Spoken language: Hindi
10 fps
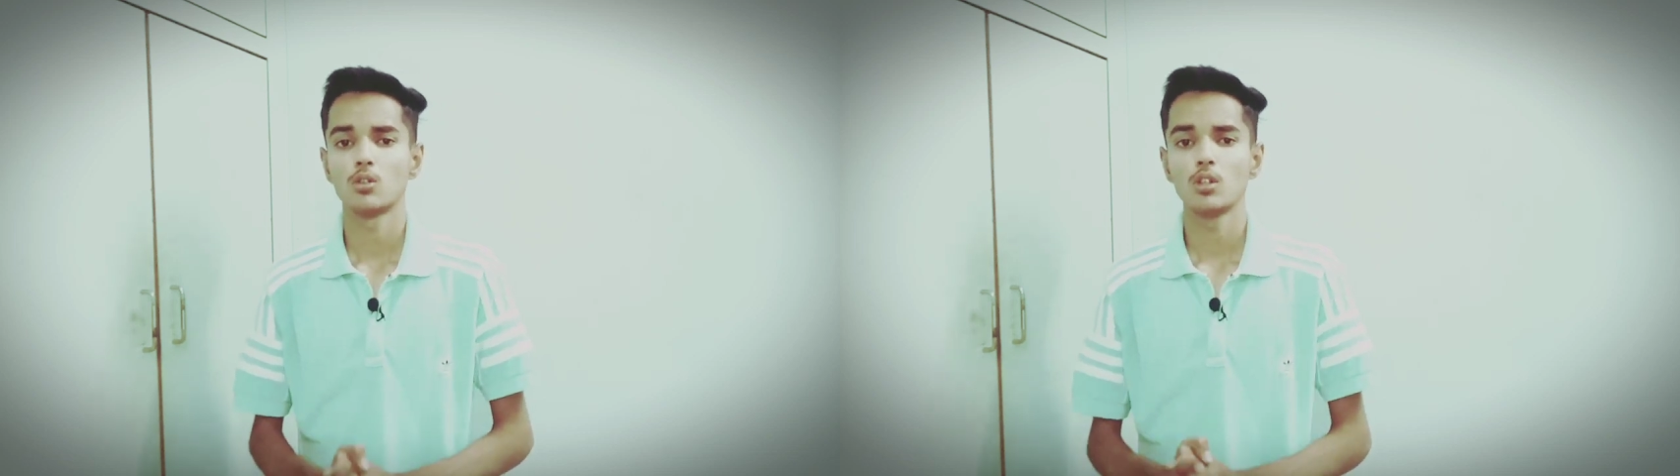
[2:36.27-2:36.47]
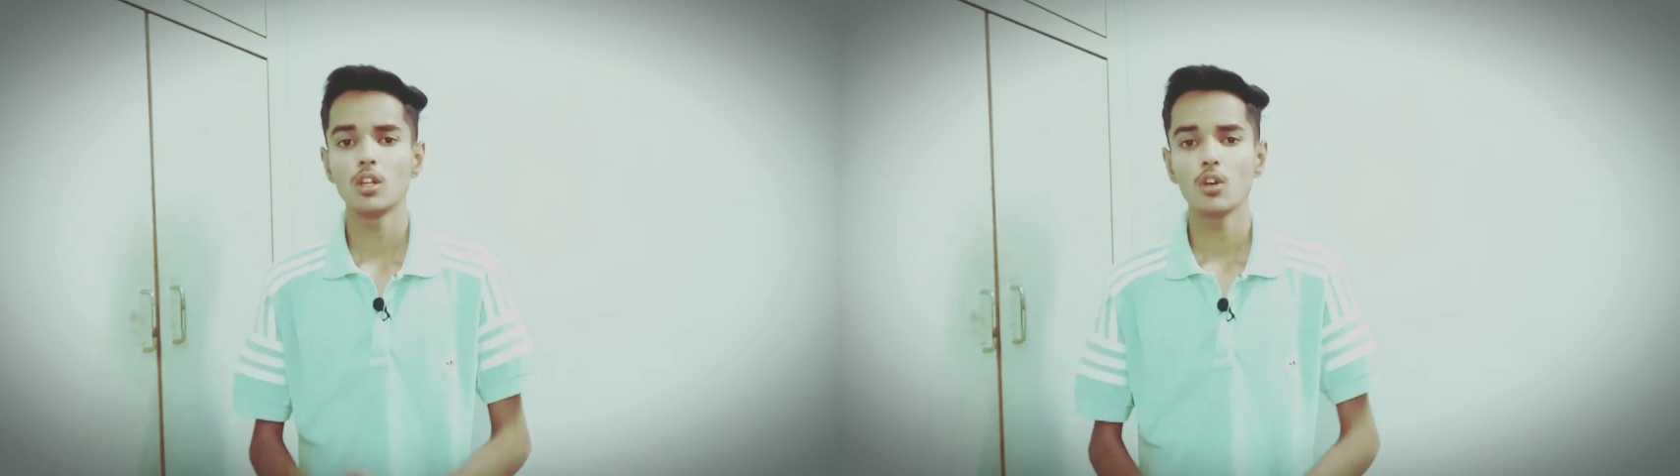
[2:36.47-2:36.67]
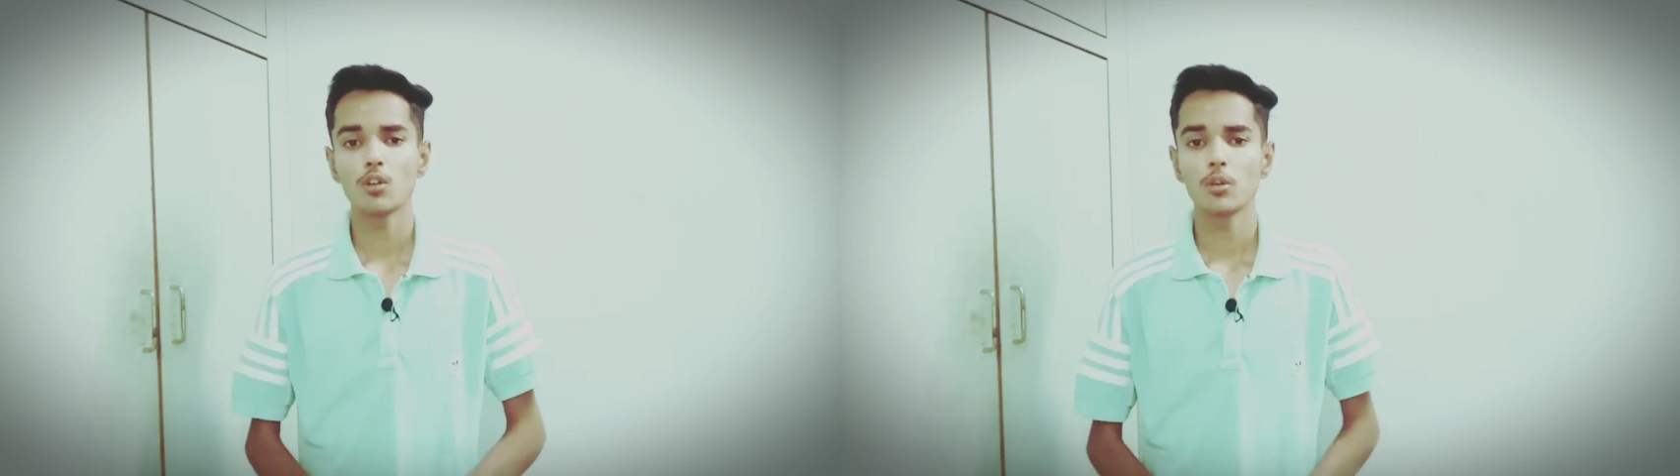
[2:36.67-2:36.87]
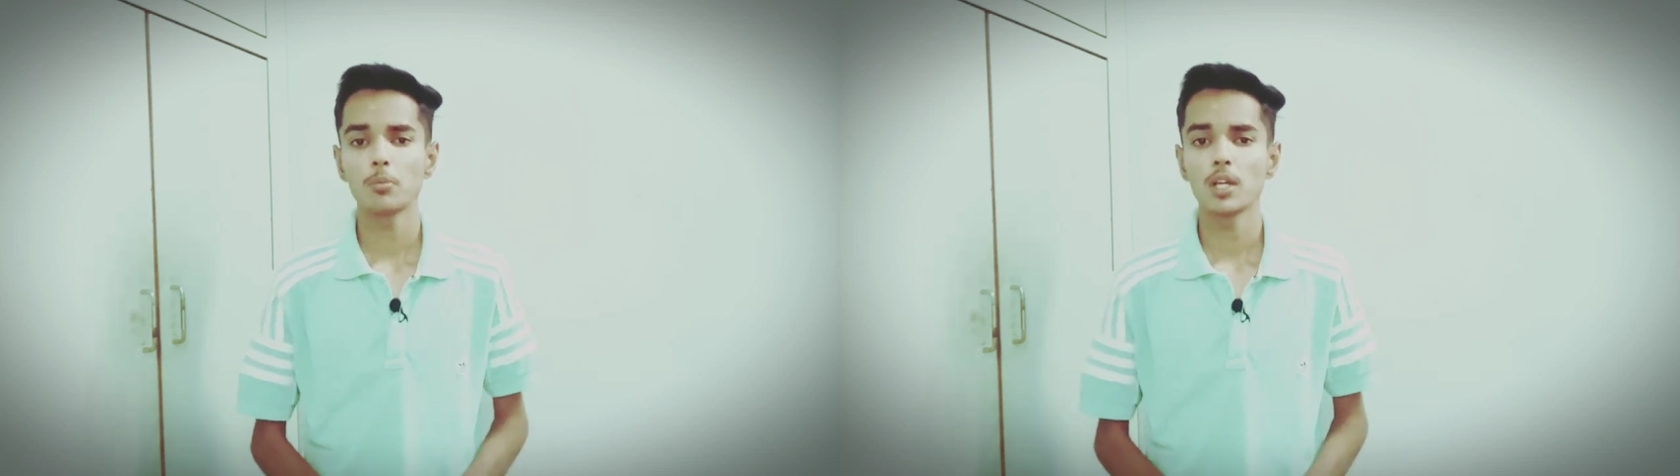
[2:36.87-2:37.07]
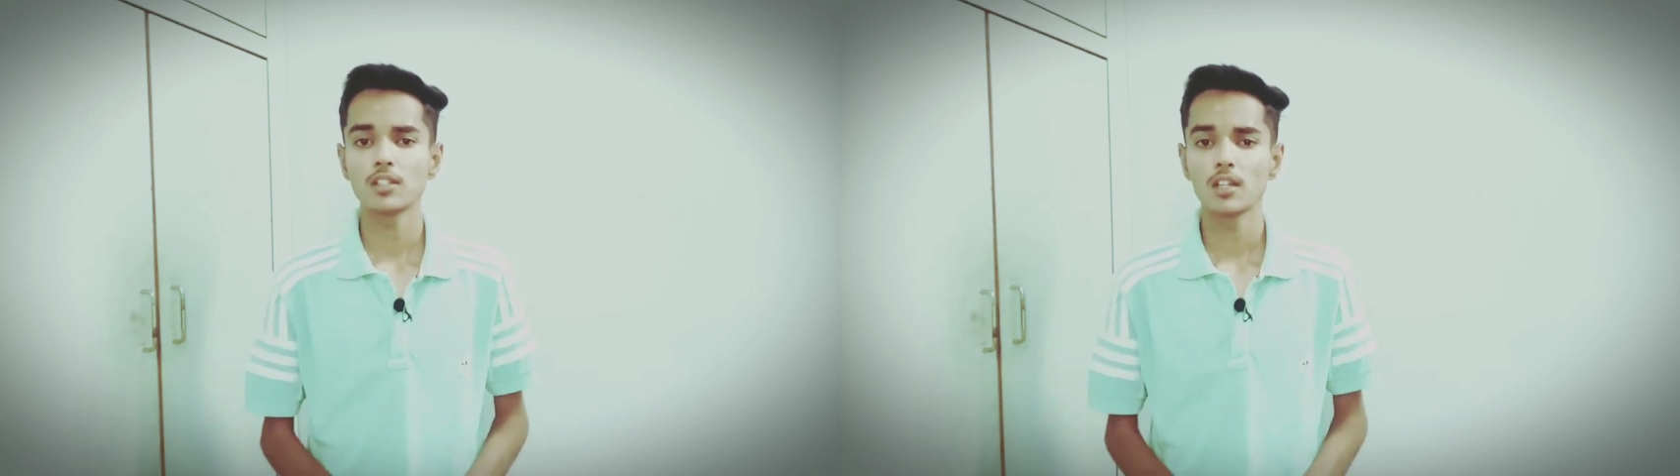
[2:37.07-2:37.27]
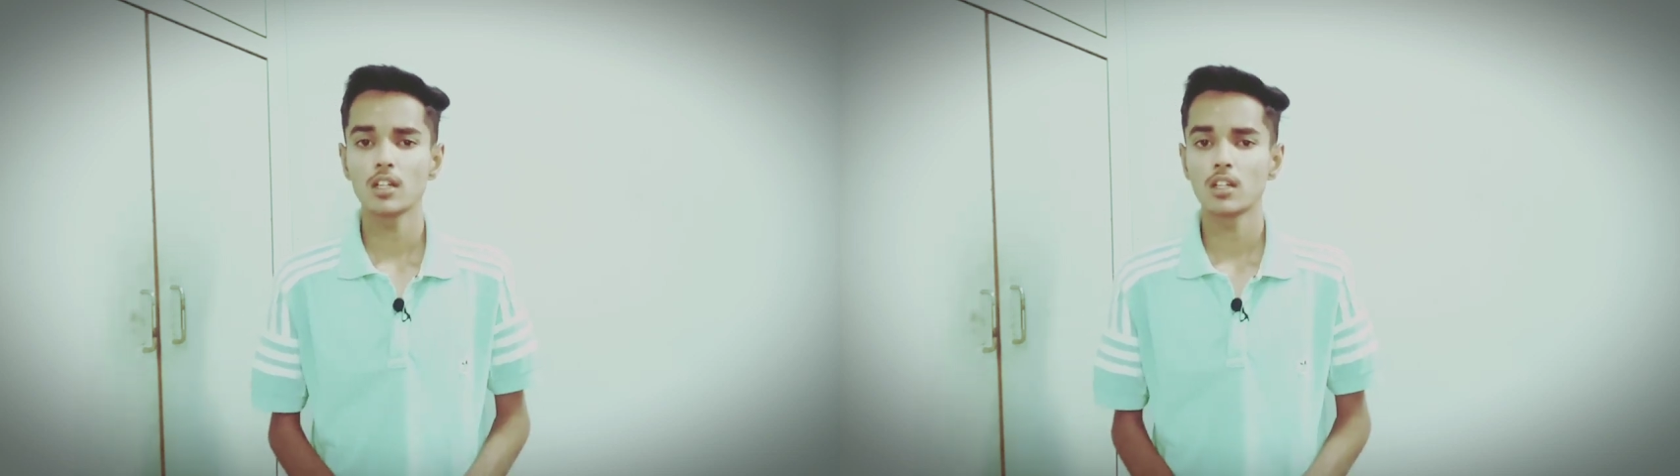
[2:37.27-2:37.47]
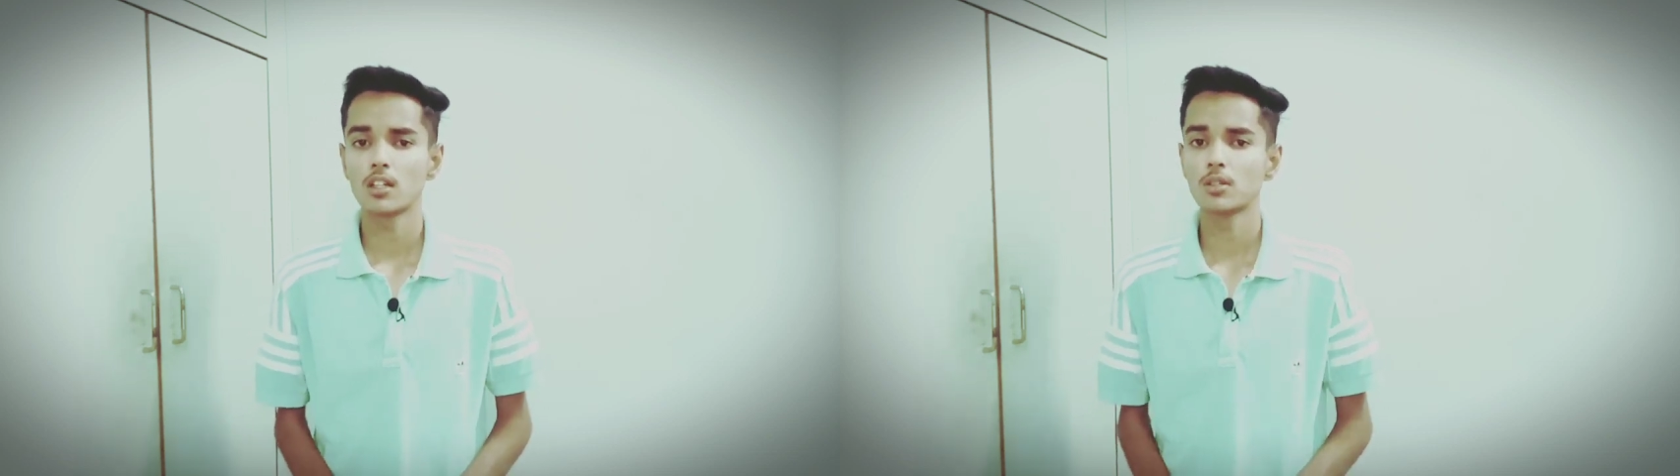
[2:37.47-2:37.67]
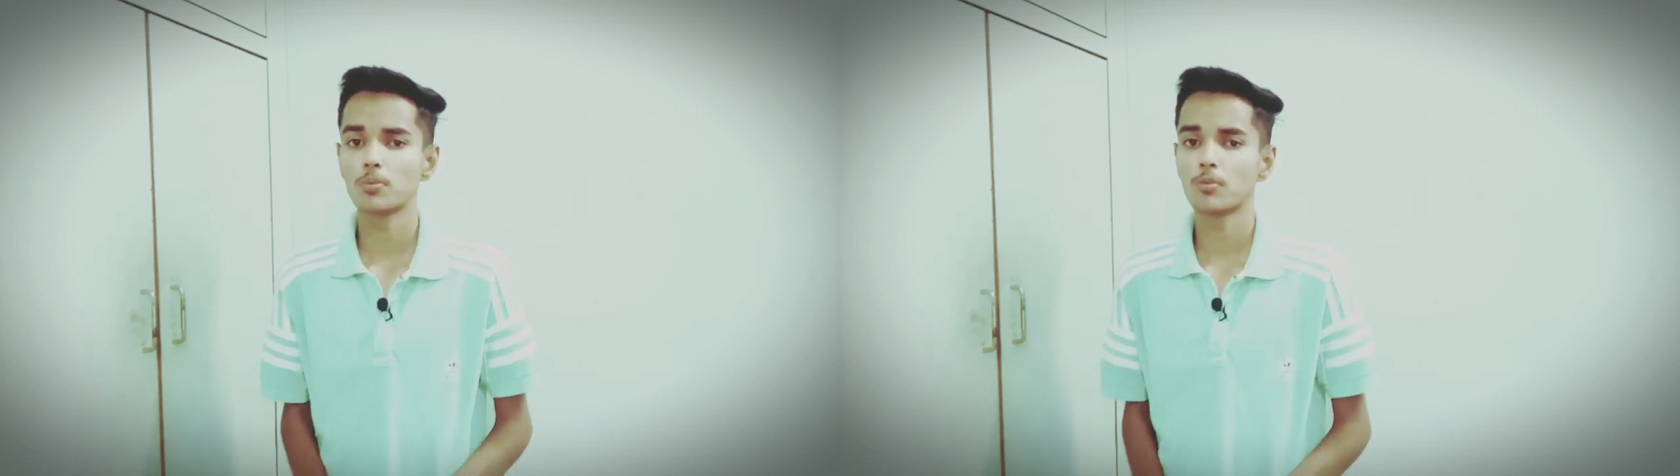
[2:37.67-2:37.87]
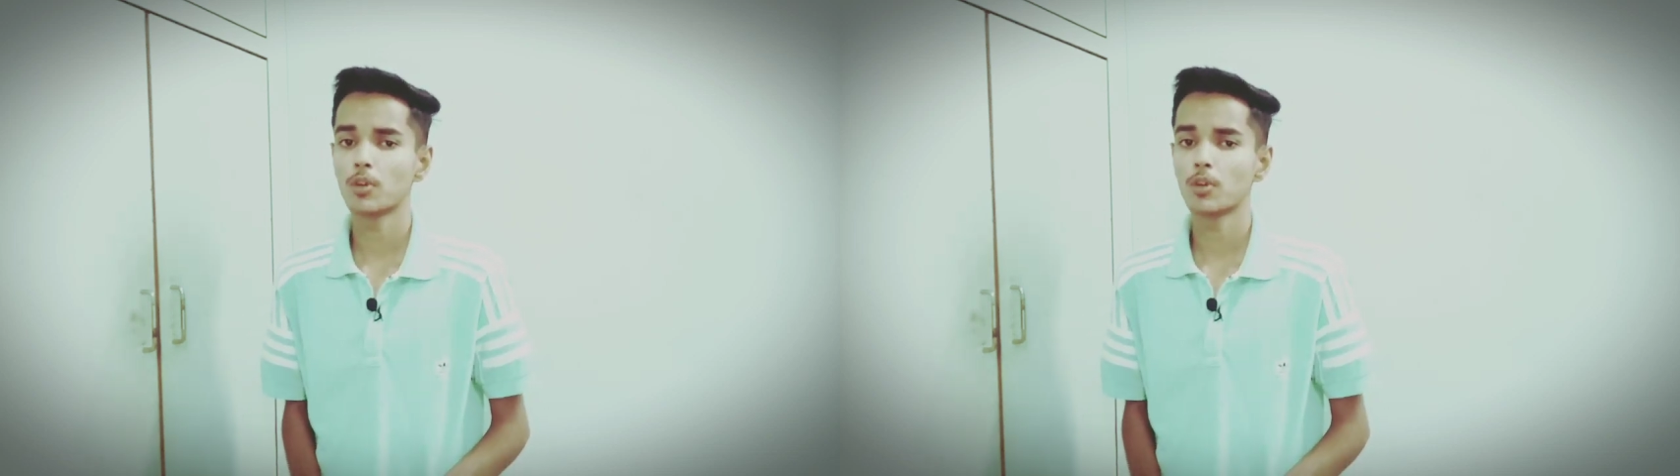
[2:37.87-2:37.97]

तो ये होगी वन प्लस एट का डिस